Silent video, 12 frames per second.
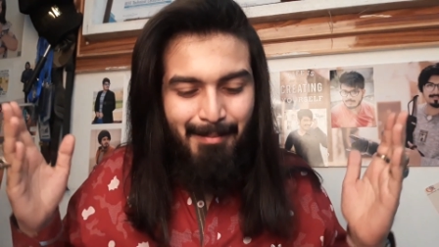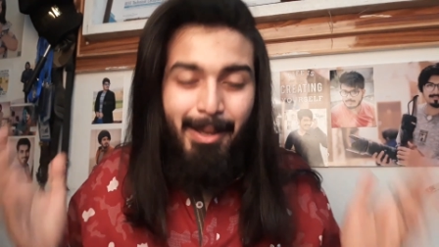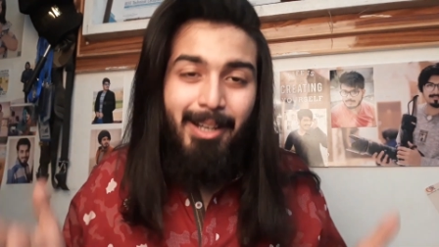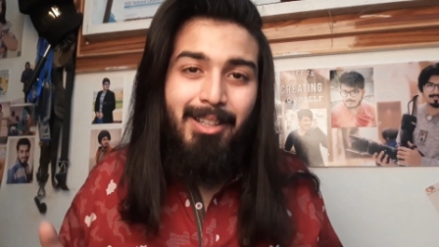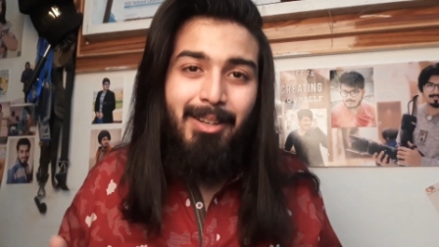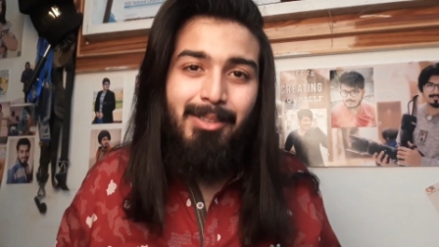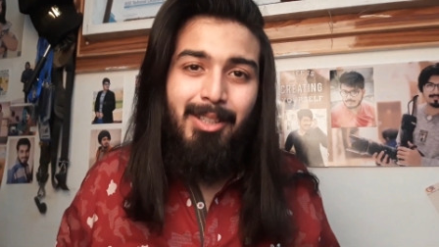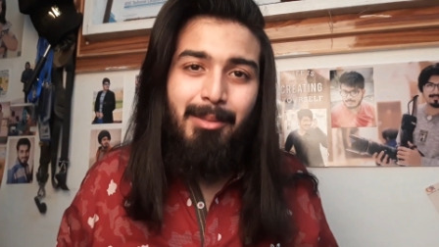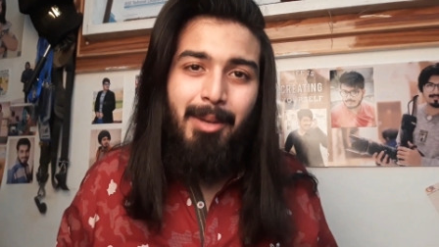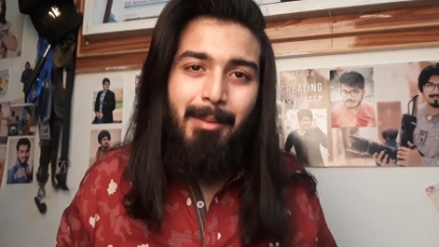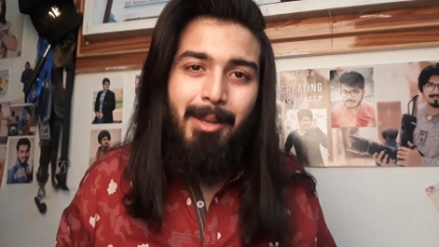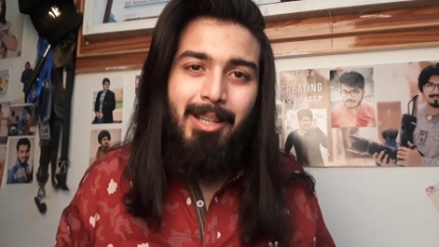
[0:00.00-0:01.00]
मेरी तरफ से
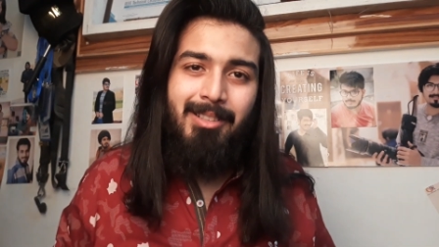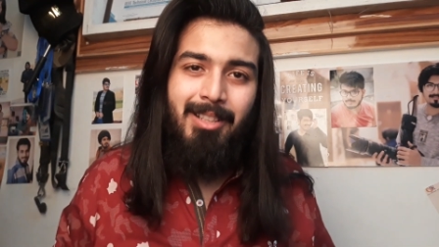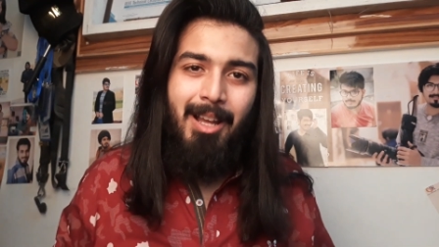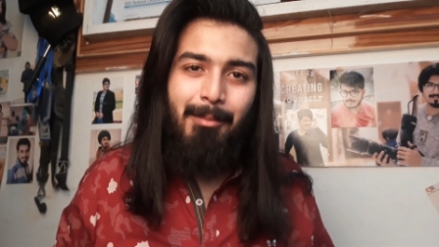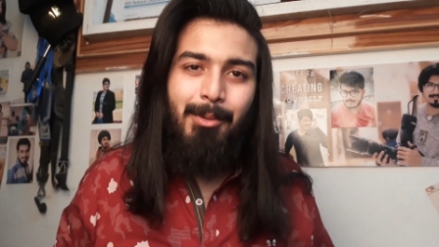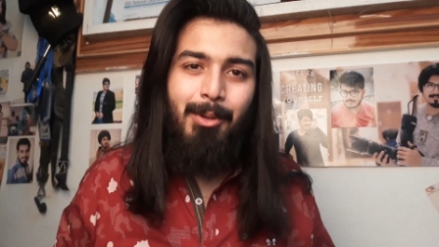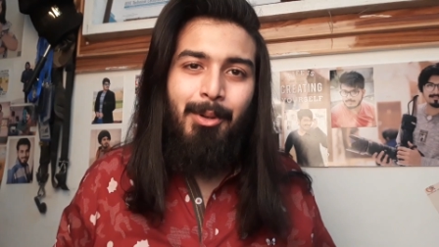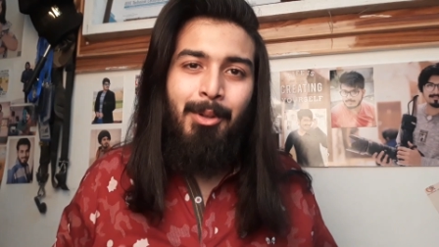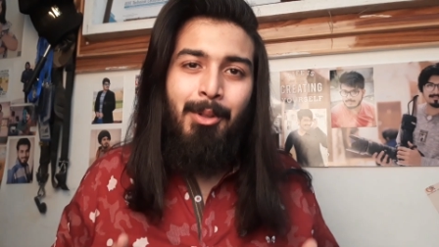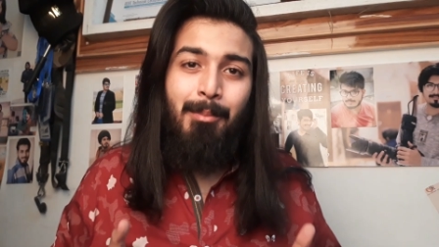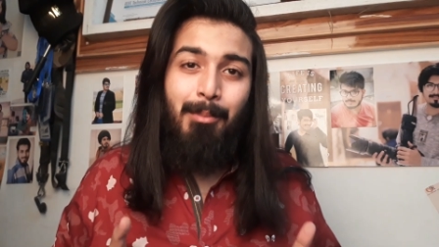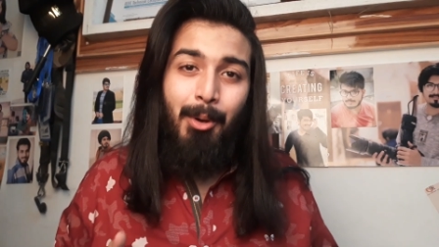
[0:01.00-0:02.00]
तमाम अल इस्लाम को
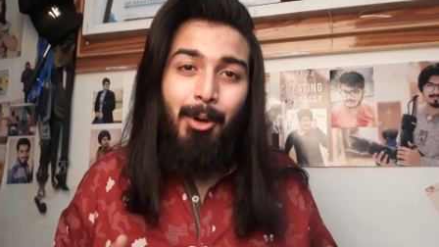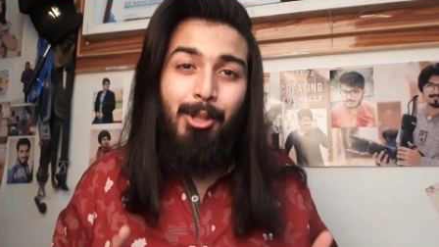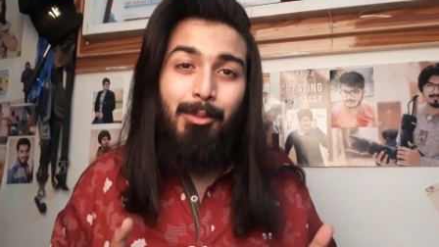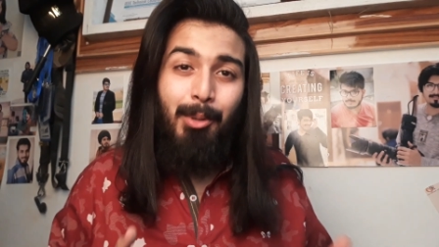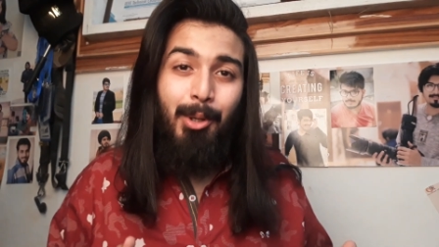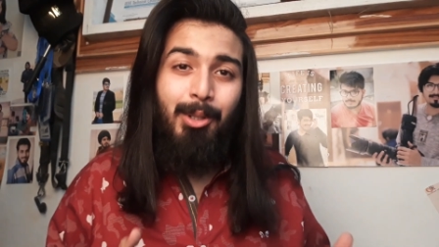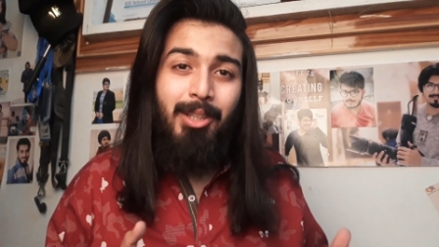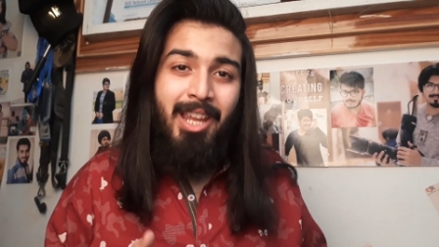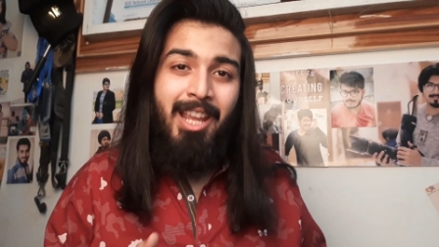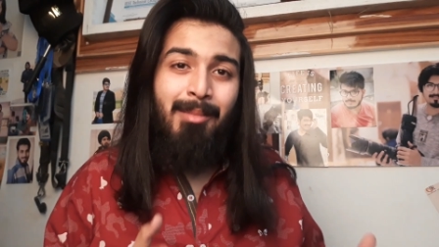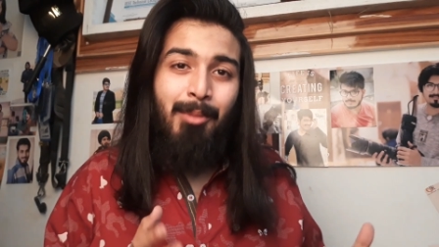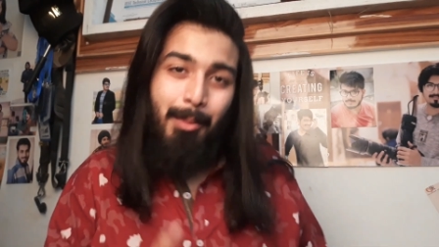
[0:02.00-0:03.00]
बहुत बहुत
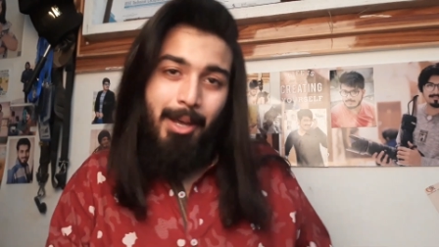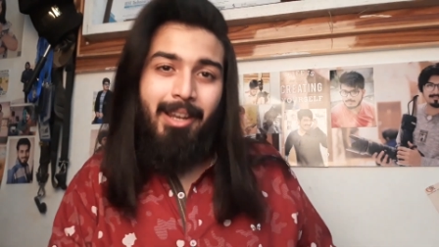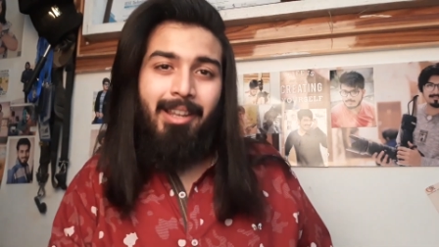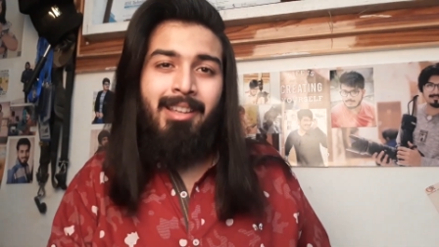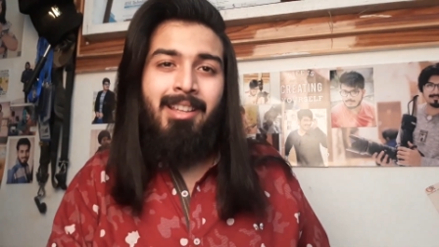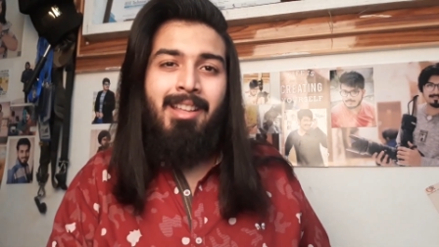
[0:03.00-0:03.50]
ईद मुबारक